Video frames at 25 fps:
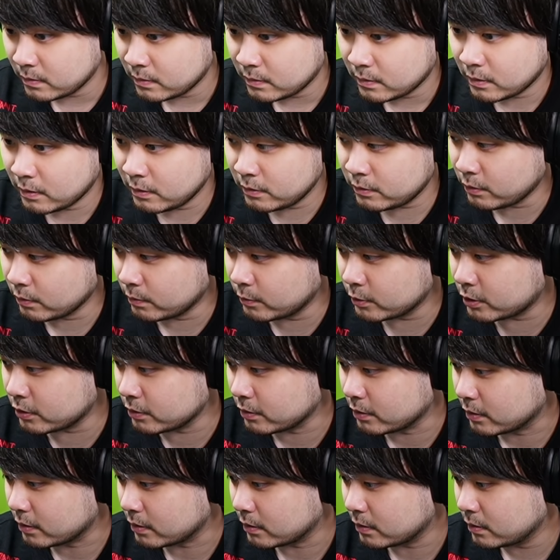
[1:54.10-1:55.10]
あの人面白
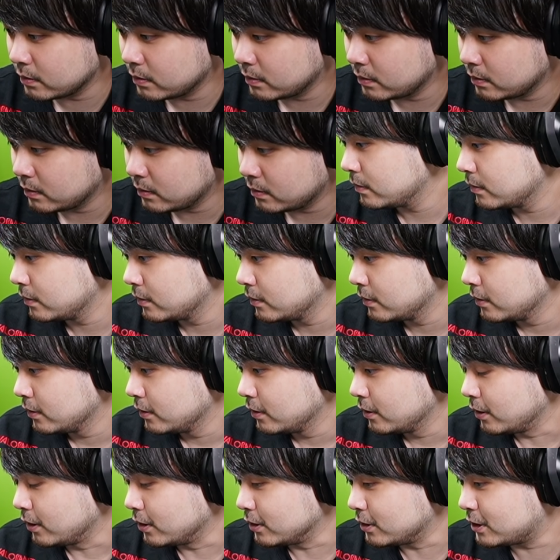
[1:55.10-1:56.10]
いよ
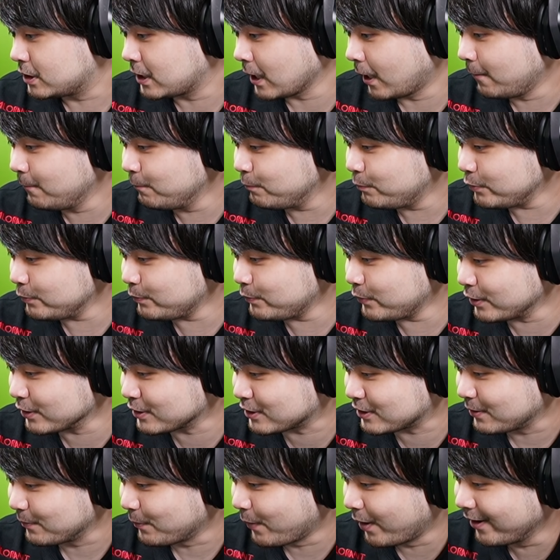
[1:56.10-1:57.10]
え
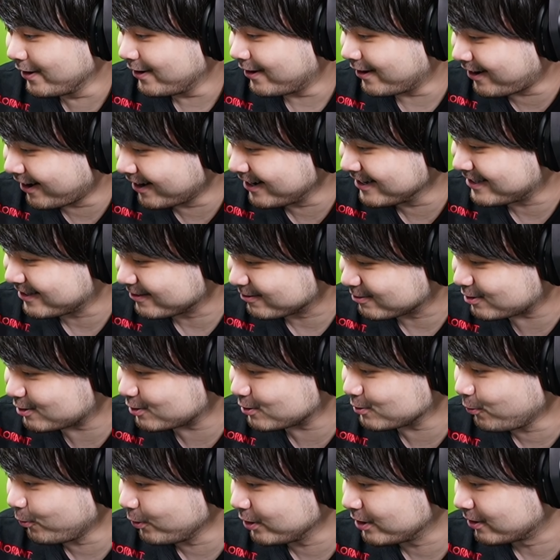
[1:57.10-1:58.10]
ジャンププラスで漫画描いてんの
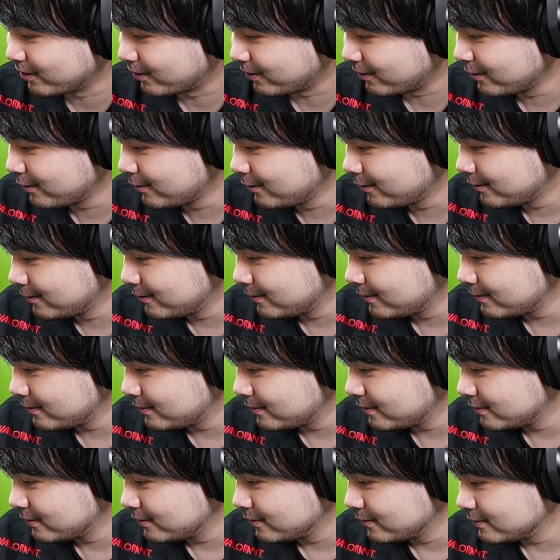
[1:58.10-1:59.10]
すごいな
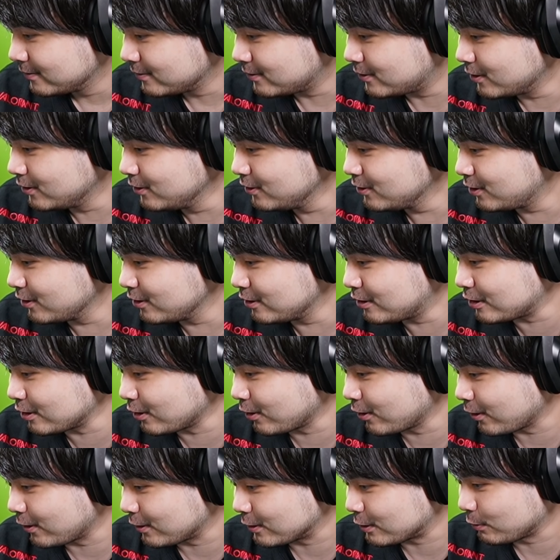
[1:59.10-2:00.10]
全然知
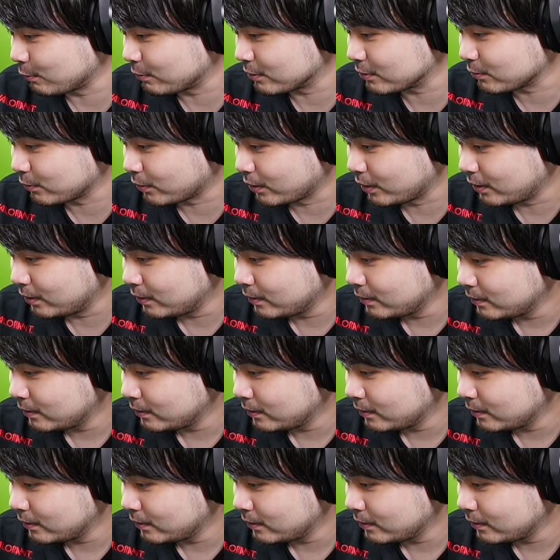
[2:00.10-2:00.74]
らなかったわそれ